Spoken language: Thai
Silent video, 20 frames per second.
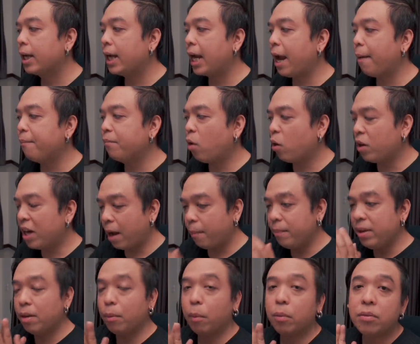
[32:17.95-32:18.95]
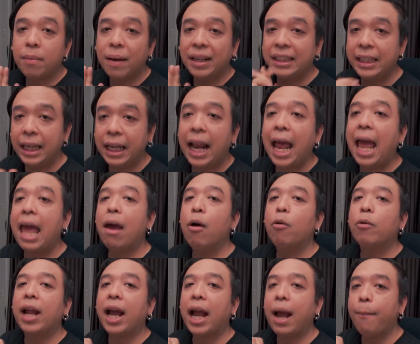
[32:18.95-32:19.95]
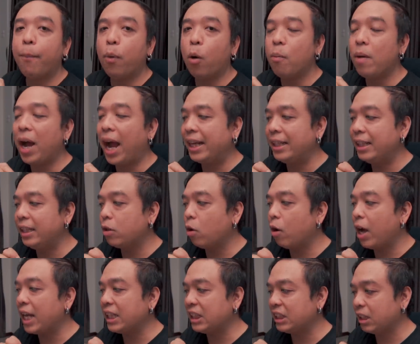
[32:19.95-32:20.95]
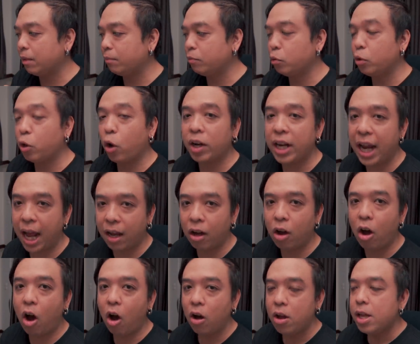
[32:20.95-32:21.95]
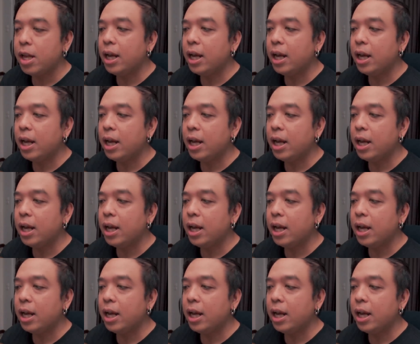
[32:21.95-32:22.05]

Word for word: นะครับนอนหนังมีลงสมาชิกแล้วนะครับผมใครที่ต้องการจะสนับสนุนนอนหนังก็